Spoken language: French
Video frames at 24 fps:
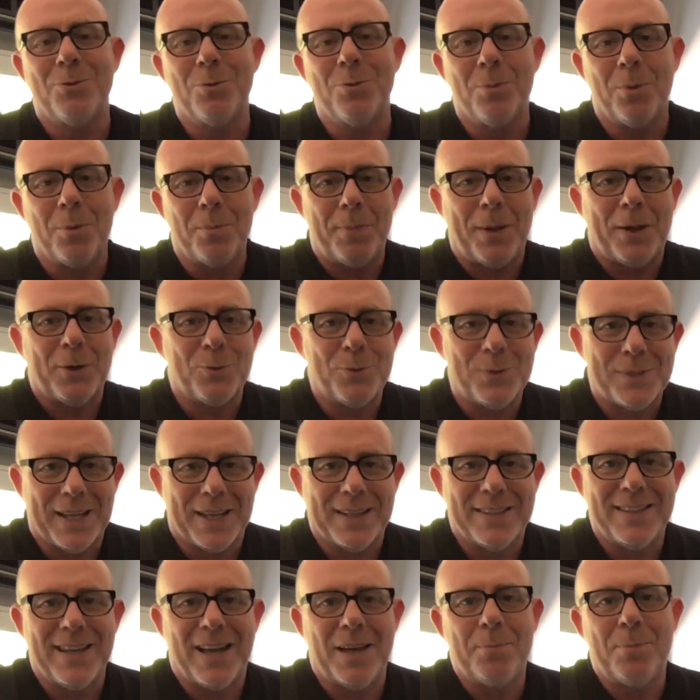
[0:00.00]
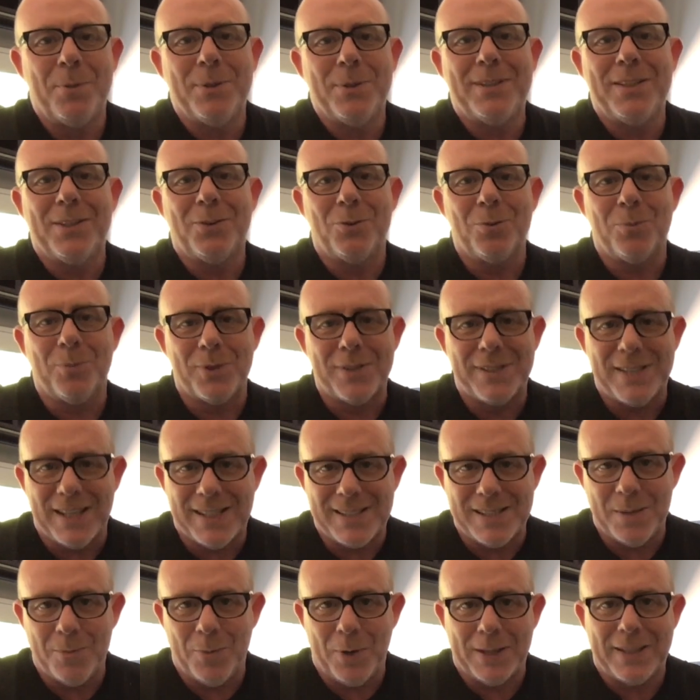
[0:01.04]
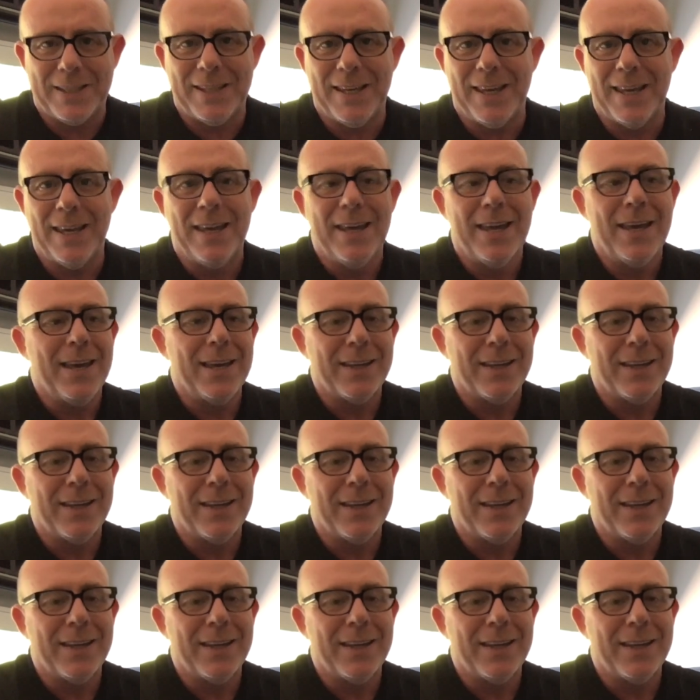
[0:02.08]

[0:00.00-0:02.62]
Tout le monde parle du scan thérapeutique, tout le monde sait que c'est moi qui ai